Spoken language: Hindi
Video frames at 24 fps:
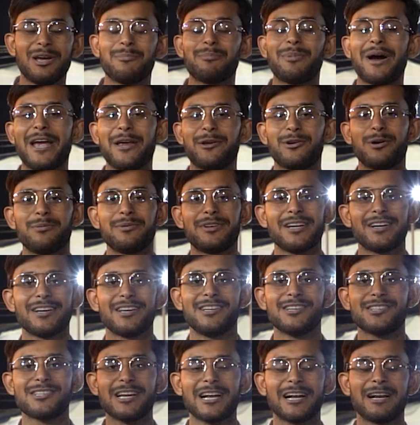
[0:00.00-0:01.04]
भाई को अभी तक
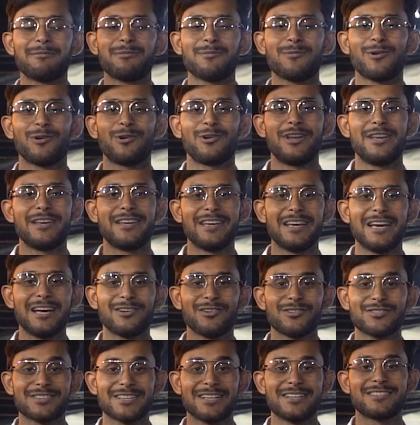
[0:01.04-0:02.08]
इंस्टाग्राम पर फॉलो नहीं किया है
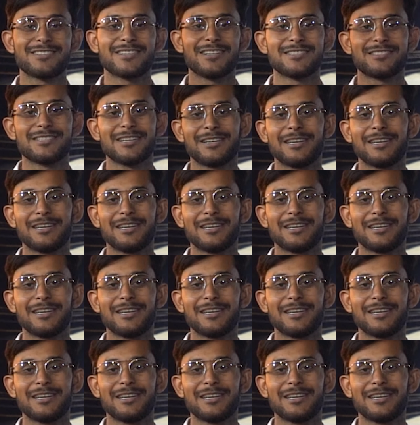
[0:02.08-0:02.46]
तो सर्च कर